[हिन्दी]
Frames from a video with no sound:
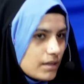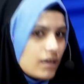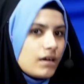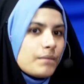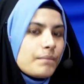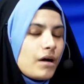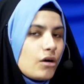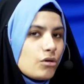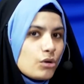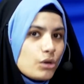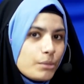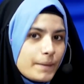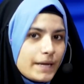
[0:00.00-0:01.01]

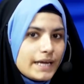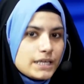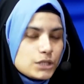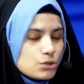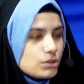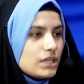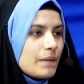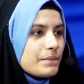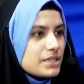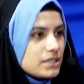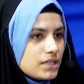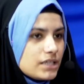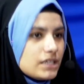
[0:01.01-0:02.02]
माहौल में इस दुनिया में
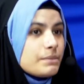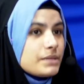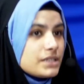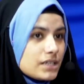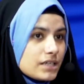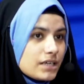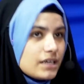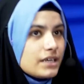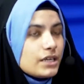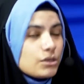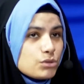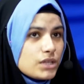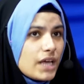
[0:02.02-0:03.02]
ज़िंदगी बसर कर
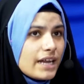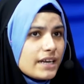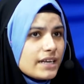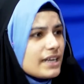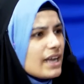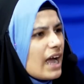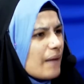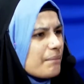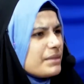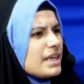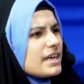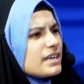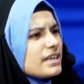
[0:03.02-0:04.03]
रहे हैं गुजार रहे हैं आप
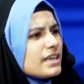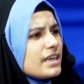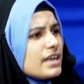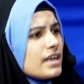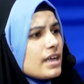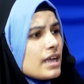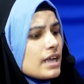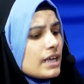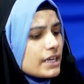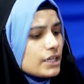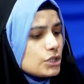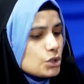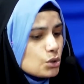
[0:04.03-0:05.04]
देख रहे हैं
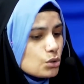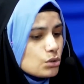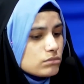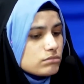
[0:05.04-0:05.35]
कि जो